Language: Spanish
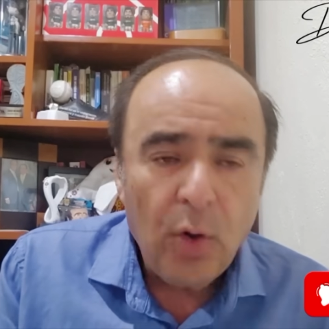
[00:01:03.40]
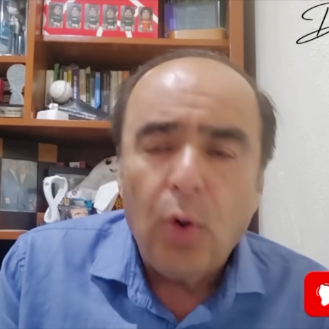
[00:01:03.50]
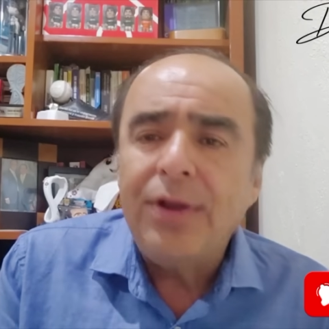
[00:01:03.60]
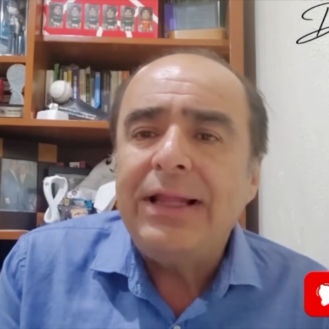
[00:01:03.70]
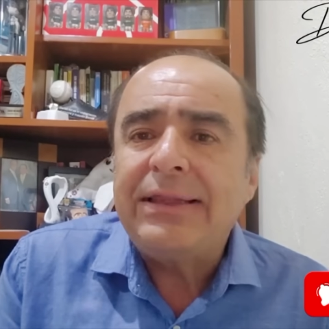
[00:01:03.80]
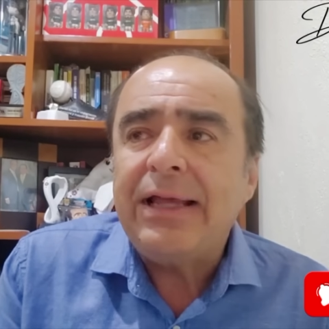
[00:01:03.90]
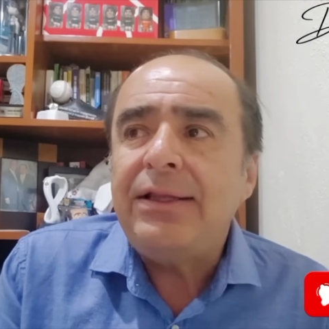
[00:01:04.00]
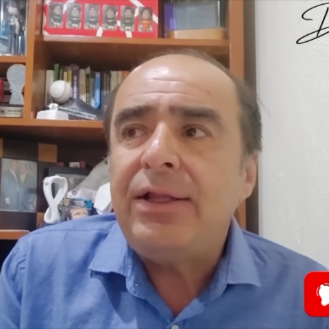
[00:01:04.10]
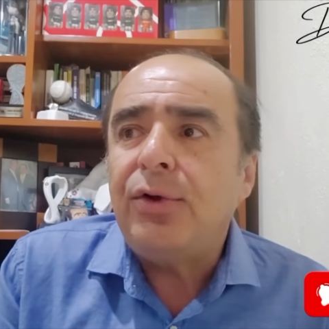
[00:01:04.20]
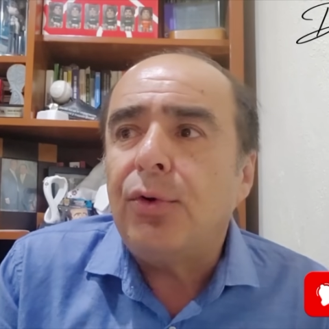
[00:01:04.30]
Hoy el
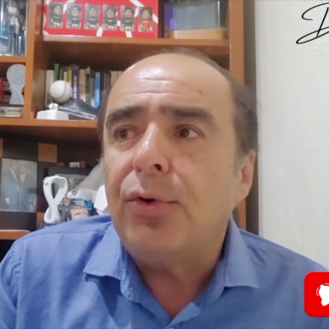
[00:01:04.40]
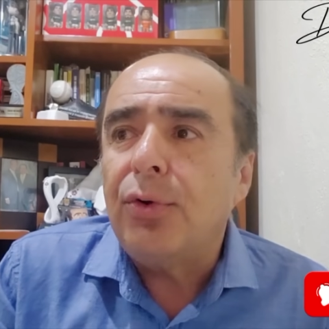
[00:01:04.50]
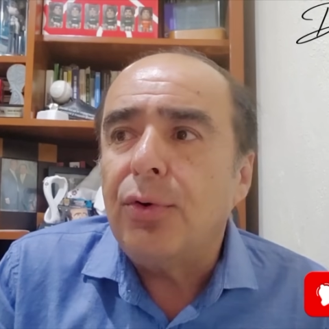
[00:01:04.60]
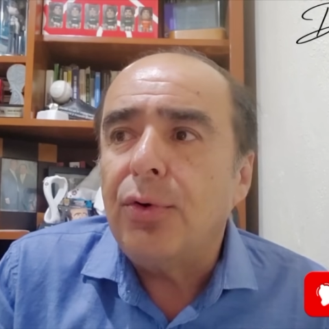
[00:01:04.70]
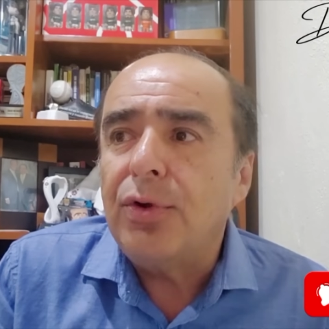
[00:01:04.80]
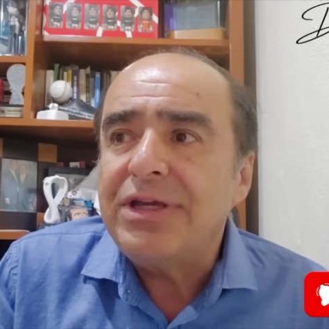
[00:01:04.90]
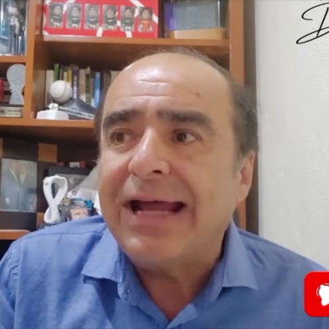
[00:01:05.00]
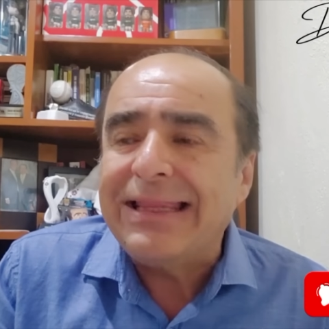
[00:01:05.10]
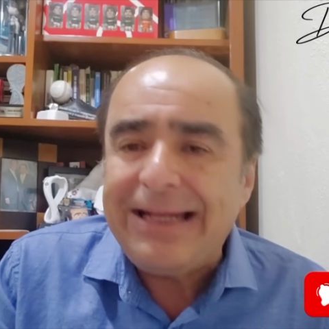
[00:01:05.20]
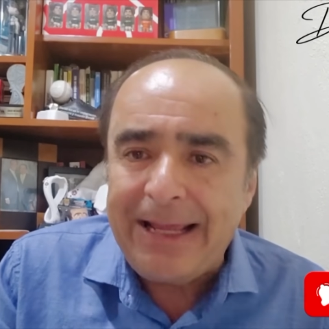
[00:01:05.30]
técnico
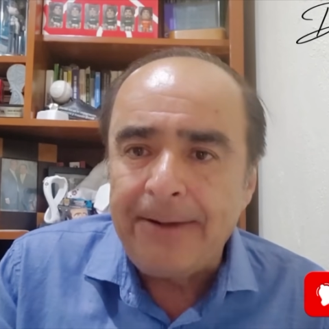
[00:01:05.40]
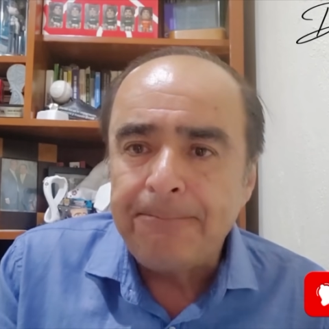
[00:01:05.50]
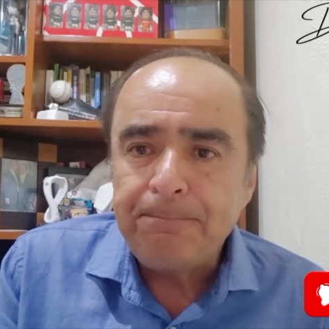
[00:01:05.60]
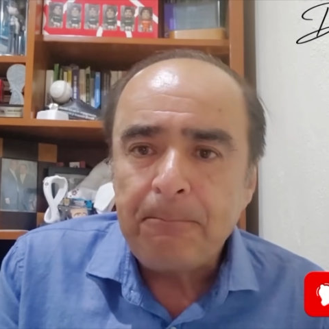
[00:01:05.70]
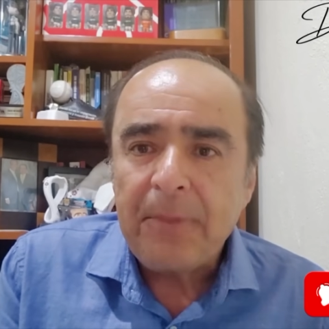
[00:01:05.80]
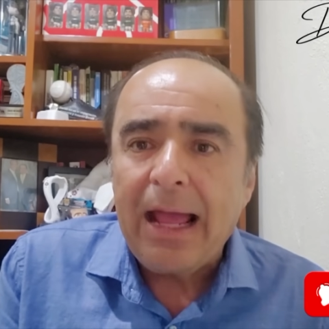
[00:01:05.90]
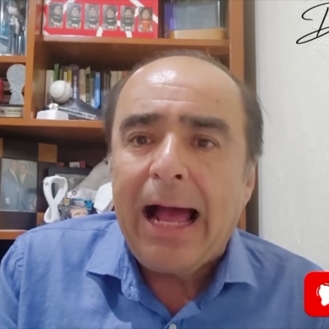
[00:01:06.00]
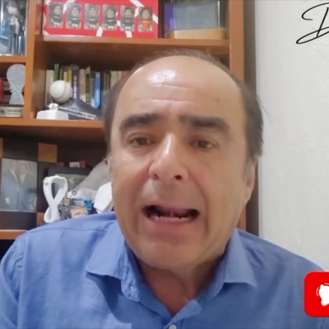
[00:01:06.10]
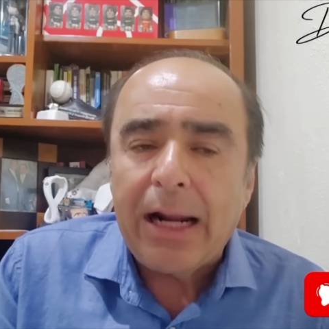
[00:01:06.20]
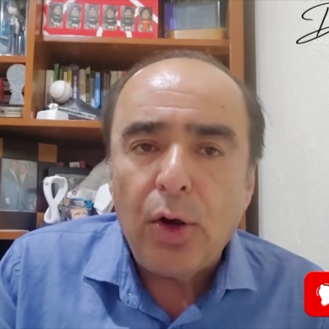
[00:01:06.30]
Jardiné
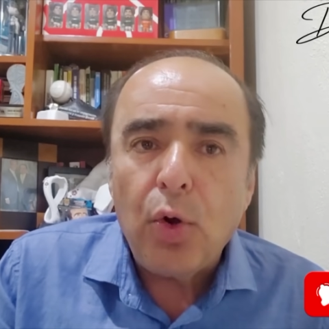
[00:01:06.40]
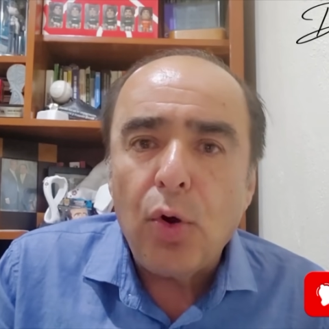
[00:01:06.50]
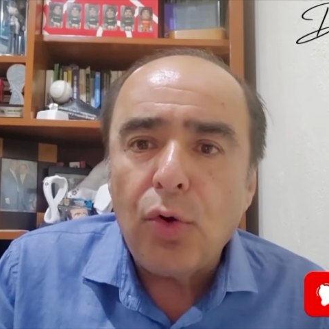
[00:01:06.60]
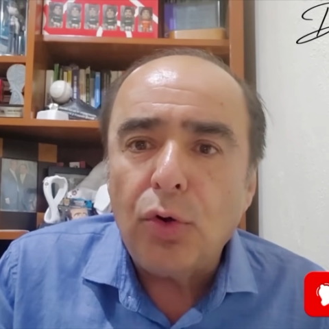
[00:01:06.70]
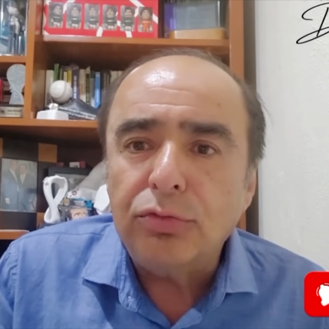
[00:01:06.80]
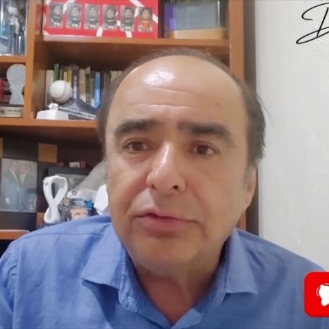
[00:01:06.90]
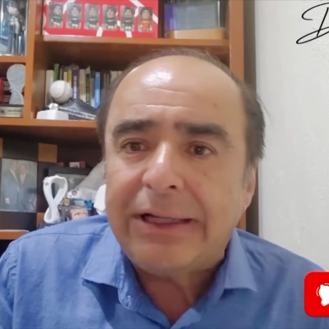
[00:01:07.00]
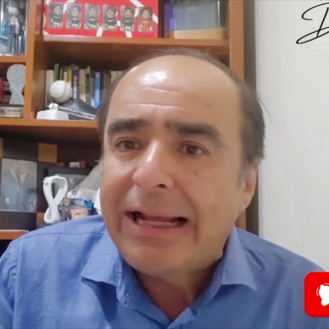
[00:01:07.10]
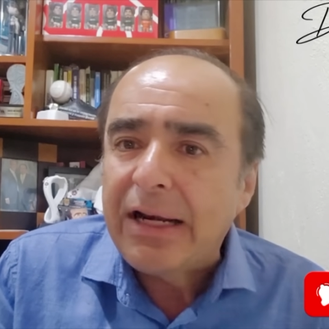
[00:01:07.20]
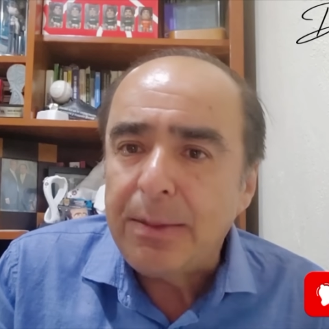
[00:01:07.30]
arrancó
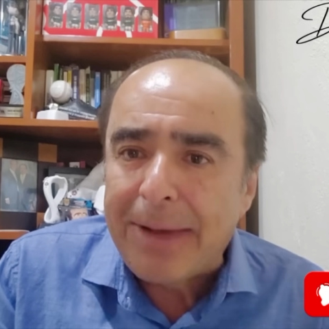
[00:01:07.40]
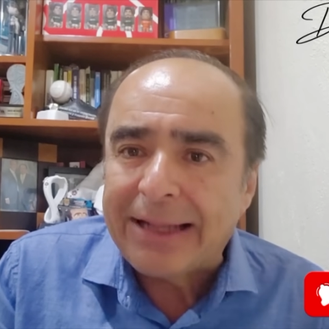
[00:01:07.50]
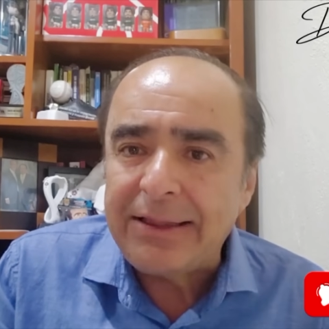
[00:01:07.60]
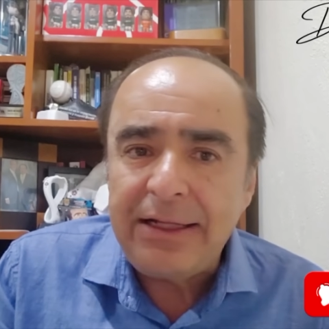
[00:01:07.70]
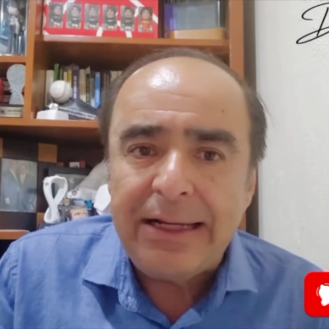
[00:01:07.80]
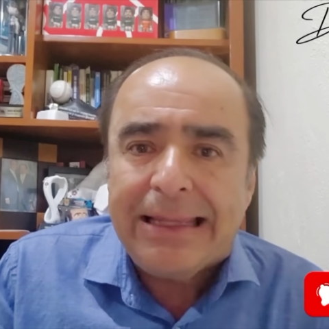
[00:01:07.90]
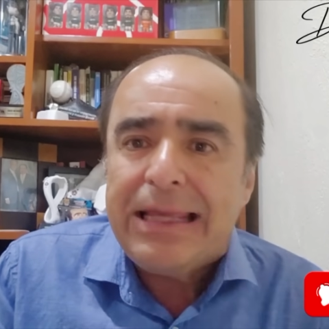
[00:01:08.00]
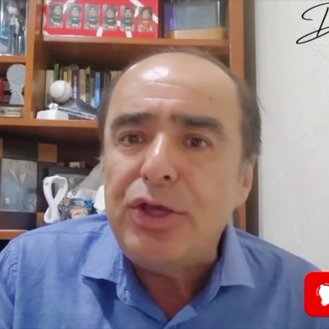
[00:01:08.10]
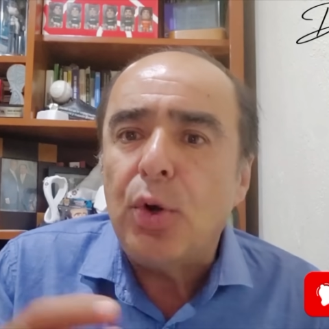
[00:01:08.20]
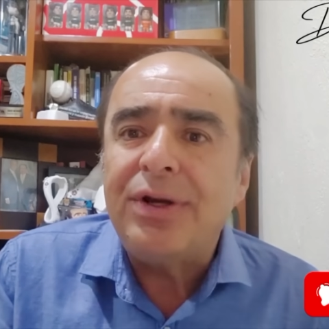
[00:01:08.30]
con Henry Martin,
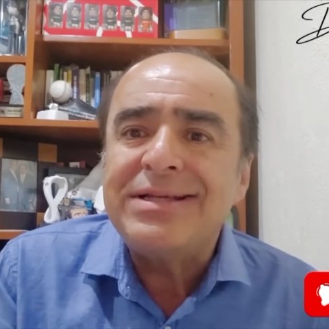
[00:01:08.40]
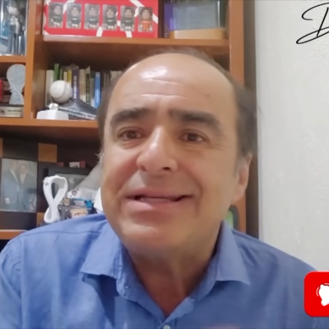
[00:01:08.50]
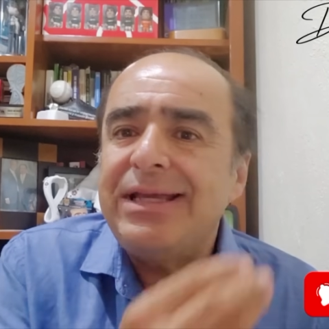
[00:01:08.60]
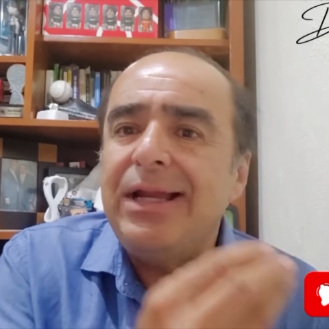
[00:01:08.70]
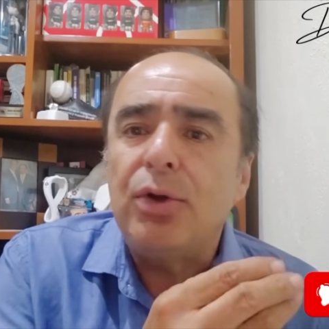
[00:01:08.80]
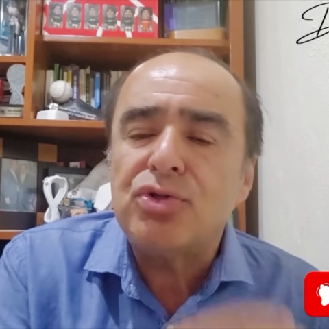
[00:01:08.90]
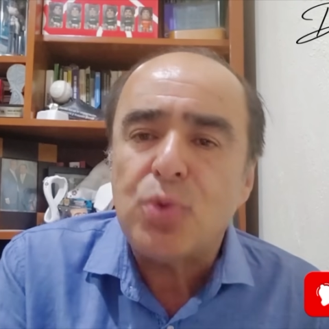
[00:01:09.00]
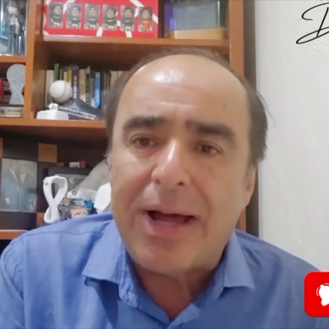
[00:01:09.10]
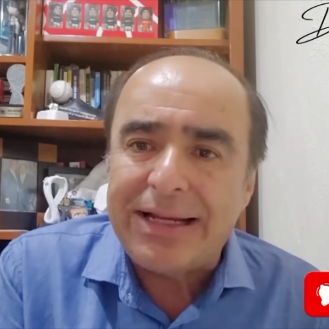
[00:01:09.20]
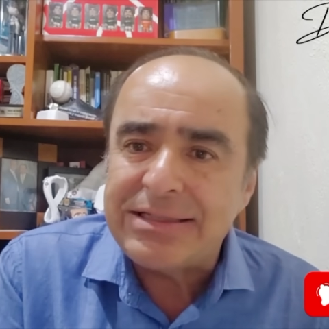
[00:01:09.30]
Quiñones y Leo
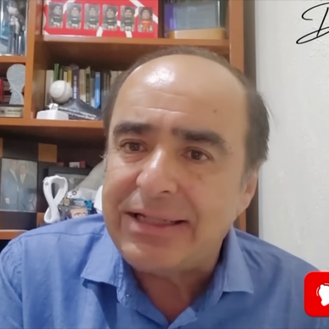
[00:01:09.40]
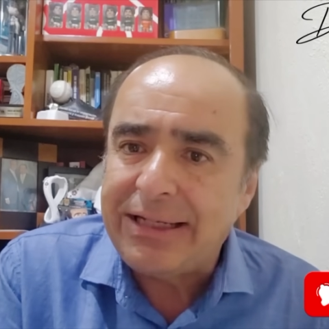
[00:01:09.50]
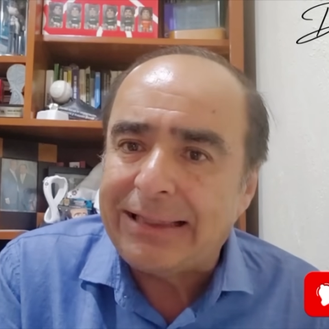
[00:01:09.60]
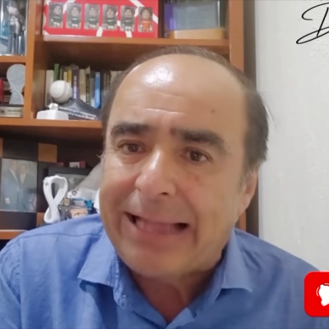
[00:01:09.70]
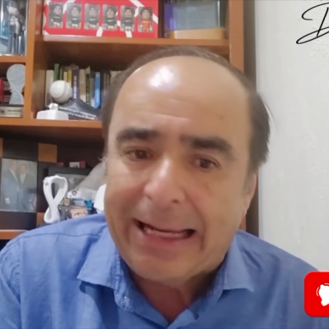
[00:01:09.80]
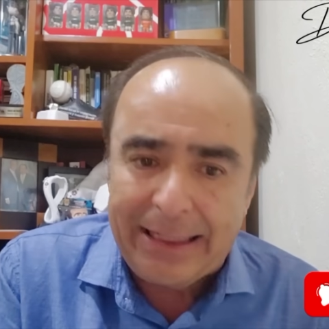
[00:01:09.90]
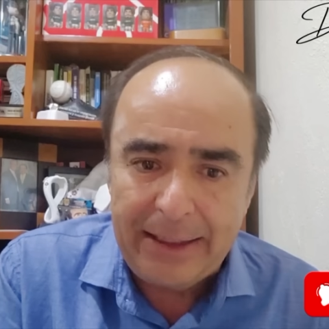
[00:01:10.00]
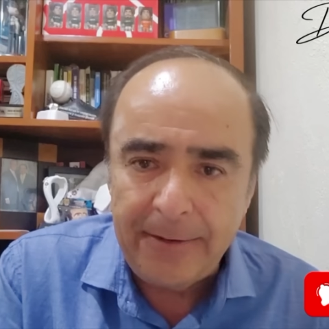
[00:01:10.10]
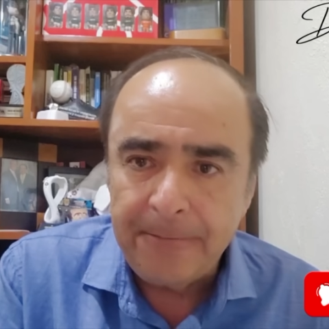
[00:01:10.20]
Suárez en ataque.